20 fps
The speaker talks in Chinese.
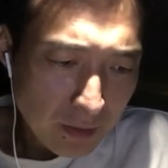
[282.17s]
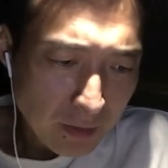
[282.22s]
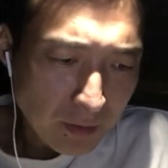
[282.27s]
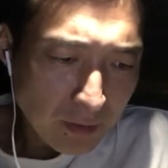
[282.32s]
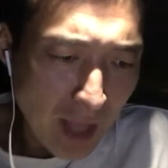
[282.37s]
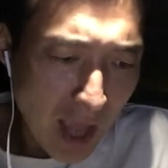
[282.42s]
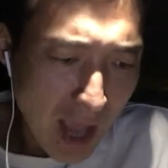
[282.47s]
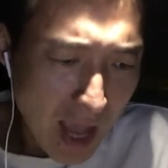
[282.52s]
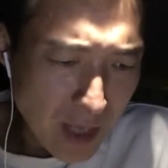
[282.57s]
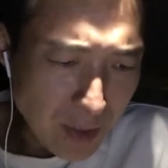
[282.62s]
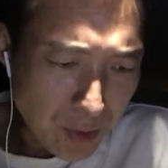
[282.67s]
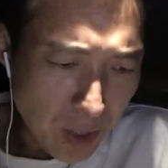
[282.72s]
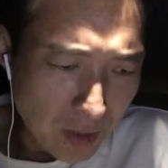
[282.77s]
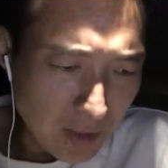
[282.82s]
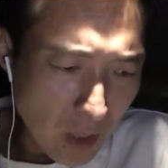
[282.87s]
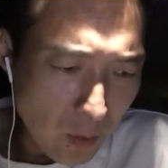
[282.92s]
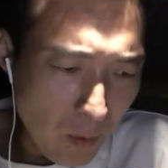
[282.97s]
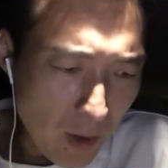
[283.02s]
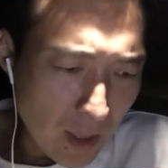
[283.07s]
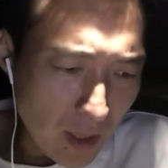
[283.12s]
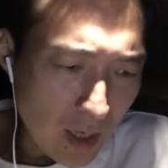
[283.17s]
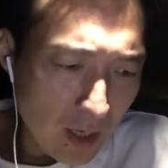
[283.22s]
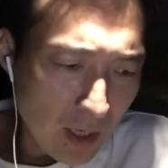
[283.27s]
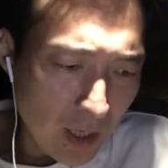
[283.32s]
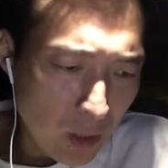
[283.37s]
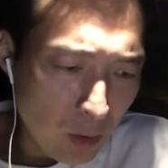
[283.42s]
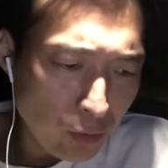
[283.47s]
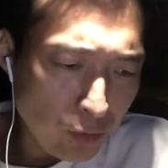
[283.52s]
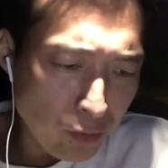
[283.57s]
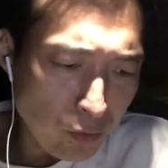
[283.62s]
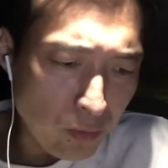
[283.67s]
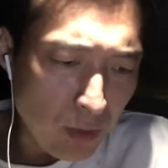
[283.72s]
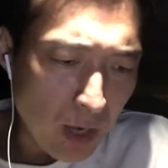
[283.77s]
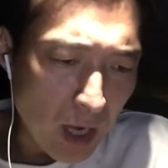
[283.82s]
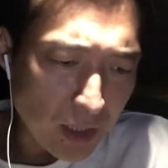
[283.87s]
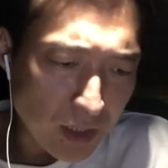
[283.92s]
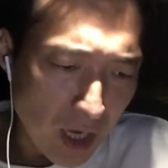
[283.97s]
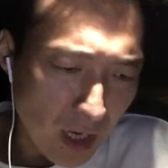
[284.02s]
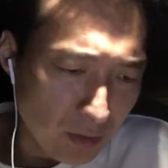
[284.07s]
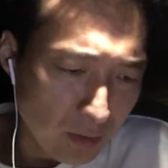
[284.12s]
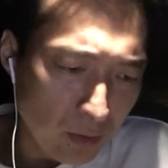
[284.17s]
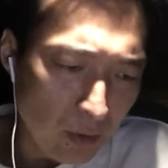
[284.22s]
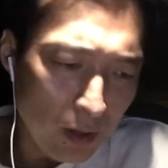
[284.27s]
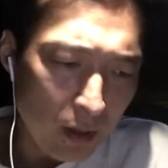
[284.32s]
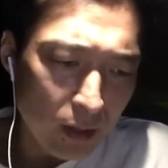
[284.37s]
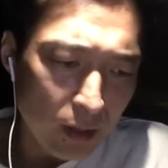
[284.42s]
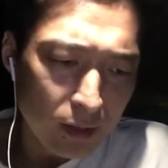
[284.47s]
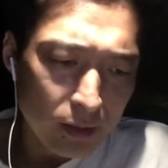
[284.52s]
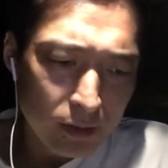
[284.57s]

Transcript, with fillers: 单纯的为了留住而承诺，